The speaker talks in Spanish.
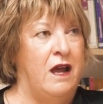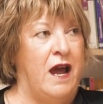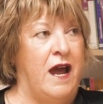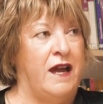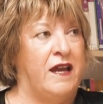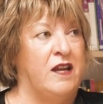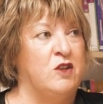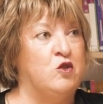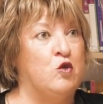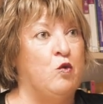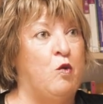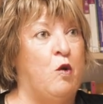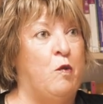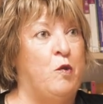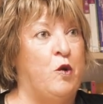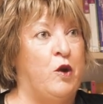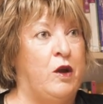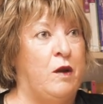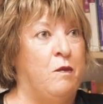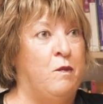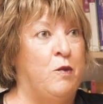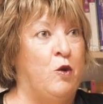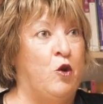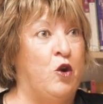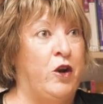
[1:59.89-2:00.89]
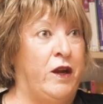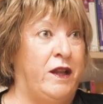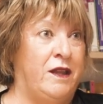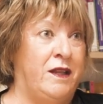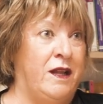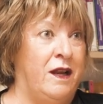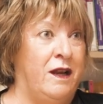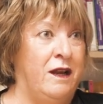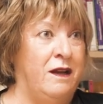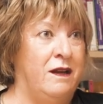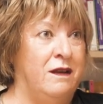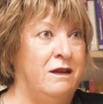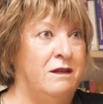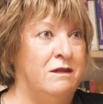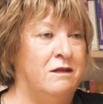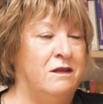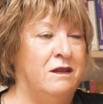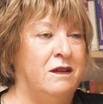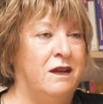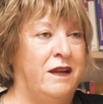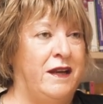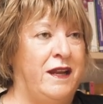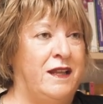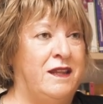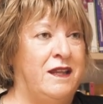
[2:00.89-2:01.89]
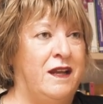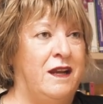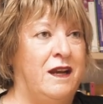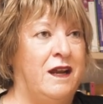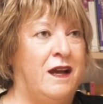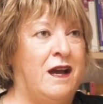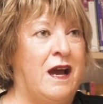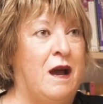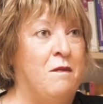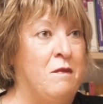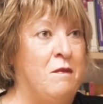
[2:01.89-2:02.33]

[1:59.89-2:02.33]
Aquí estuvo, por ejemplo, Gretel, Gretel